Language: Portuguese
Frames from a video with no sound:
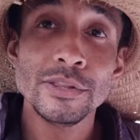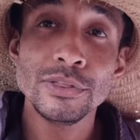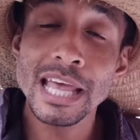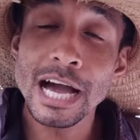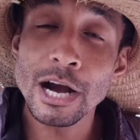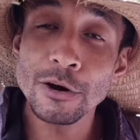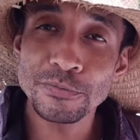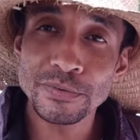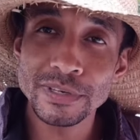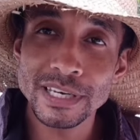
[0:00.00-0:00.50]

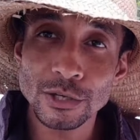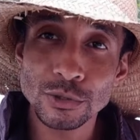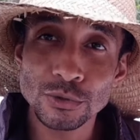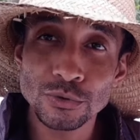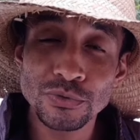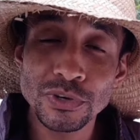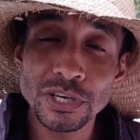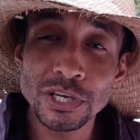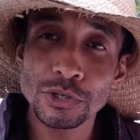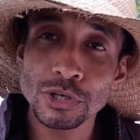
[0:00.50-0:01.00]
Ao final do
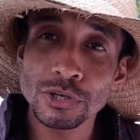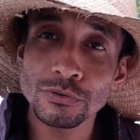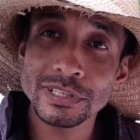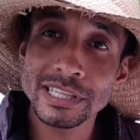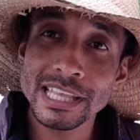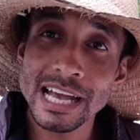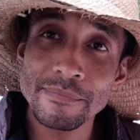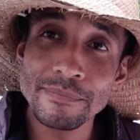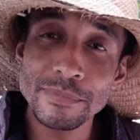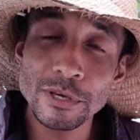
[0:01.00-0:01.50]
vídeo eu vou
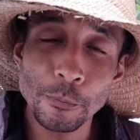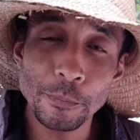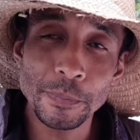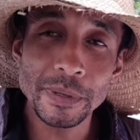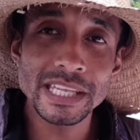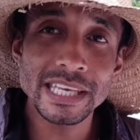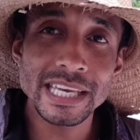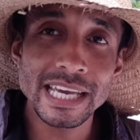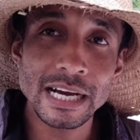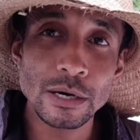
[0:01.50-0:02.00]
dar a minha
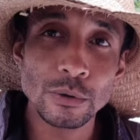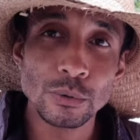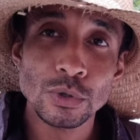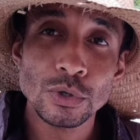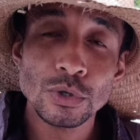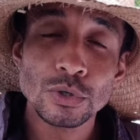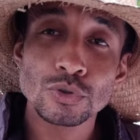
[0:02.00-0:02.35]
opinião